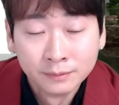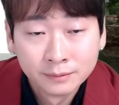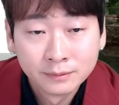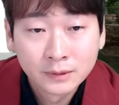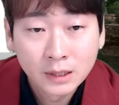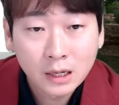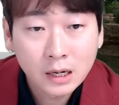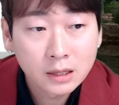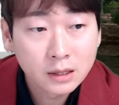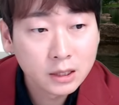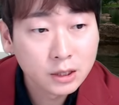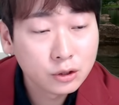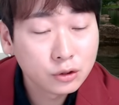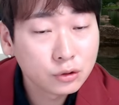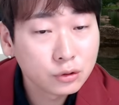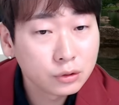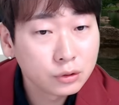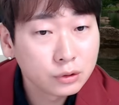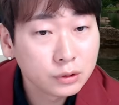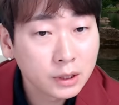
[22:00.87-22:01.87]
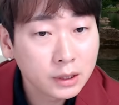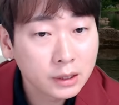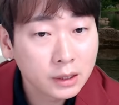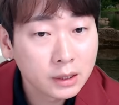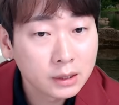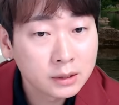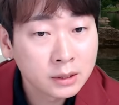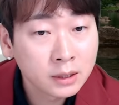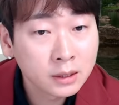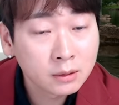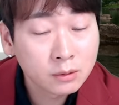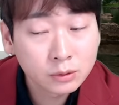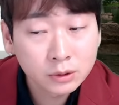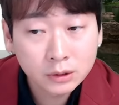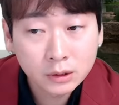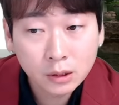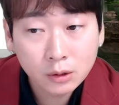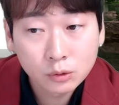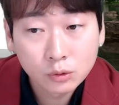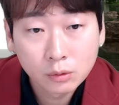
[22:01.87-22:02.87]
だから二重で、成功し
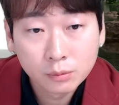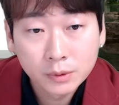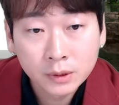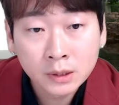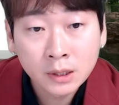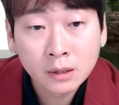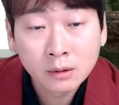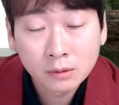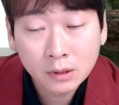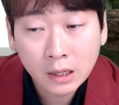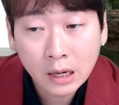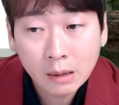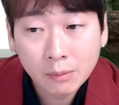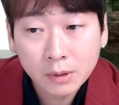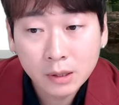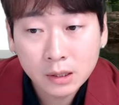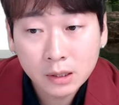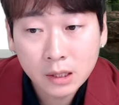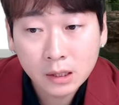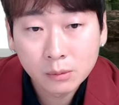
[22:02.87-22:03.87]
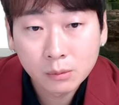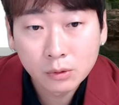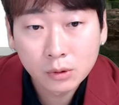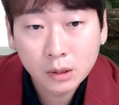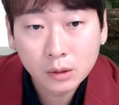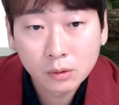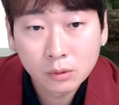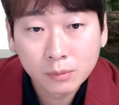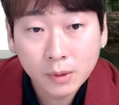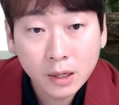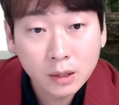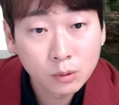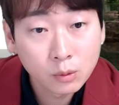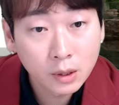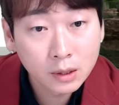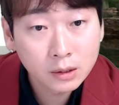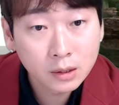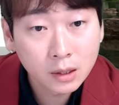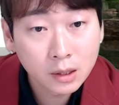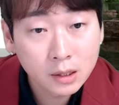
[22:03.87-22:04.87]
てるのを見たので、アメリカも前の
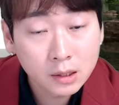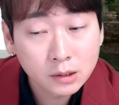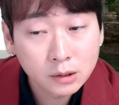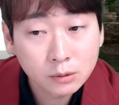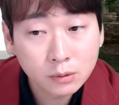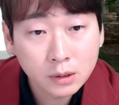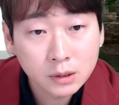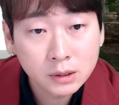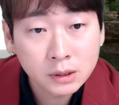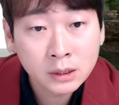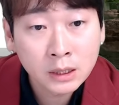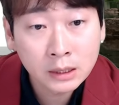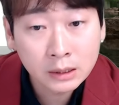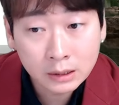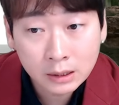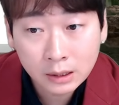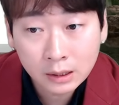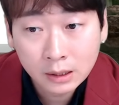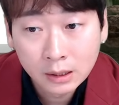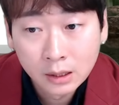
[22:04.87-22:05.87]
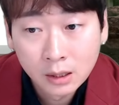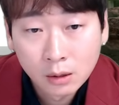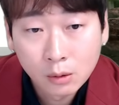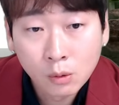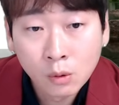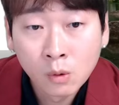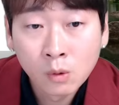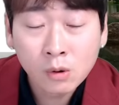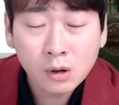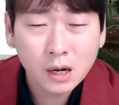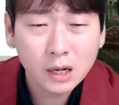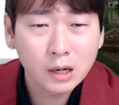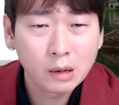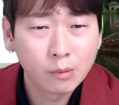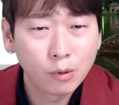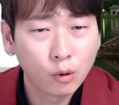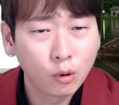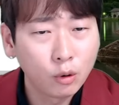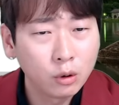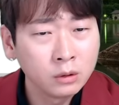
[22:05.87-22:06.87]
ワンダーガールズとは違って、今回は
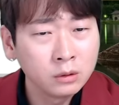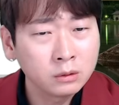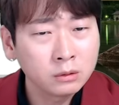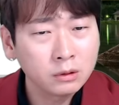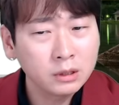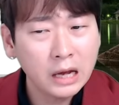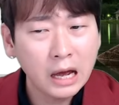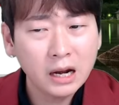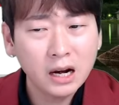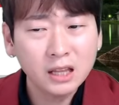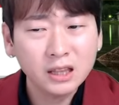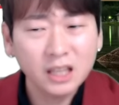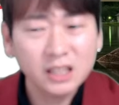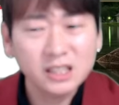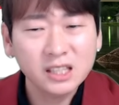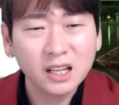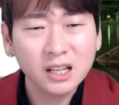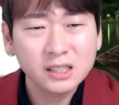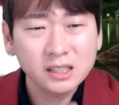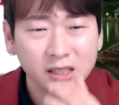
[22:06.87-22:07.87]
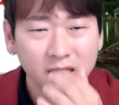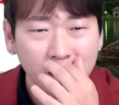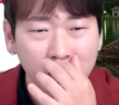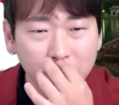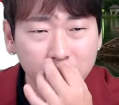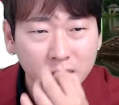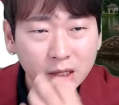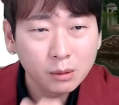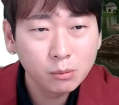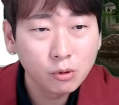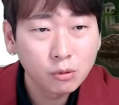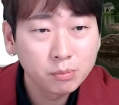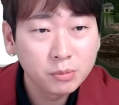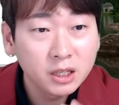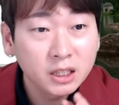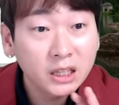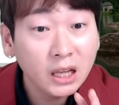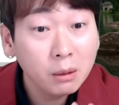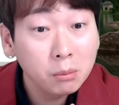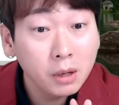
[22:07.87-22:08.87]
もう本当にあなたたちが見ても
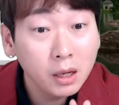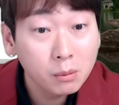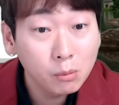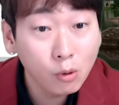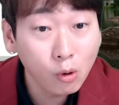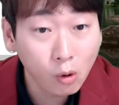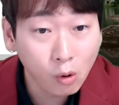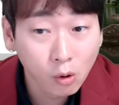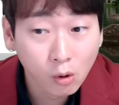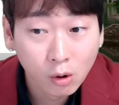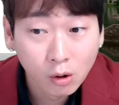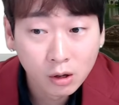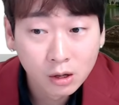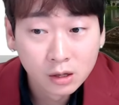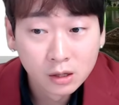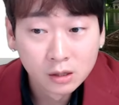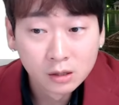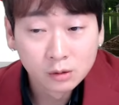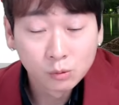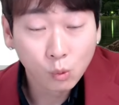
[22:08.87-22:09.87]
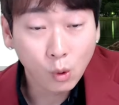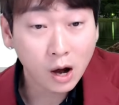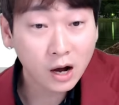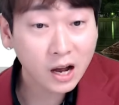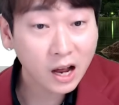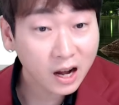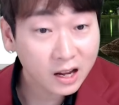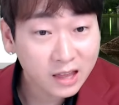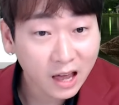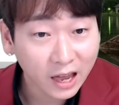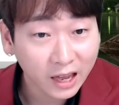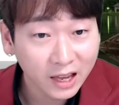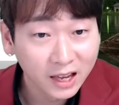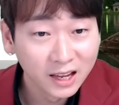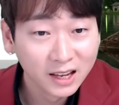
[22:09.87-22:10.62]
見た目もわからない。